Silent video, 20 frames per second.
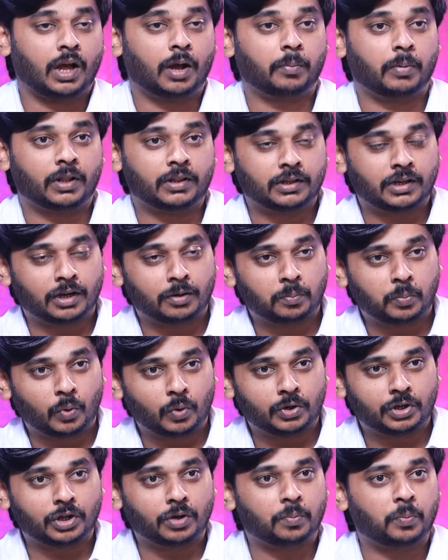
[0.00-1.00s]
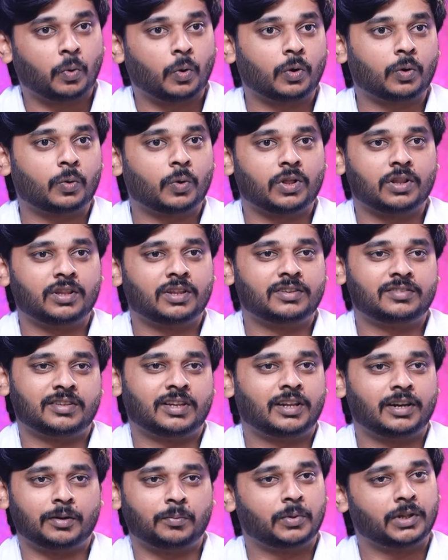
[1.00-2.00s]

அப்போ அதுக்காக போட்டிக்க போடக்கூடாதான் சார்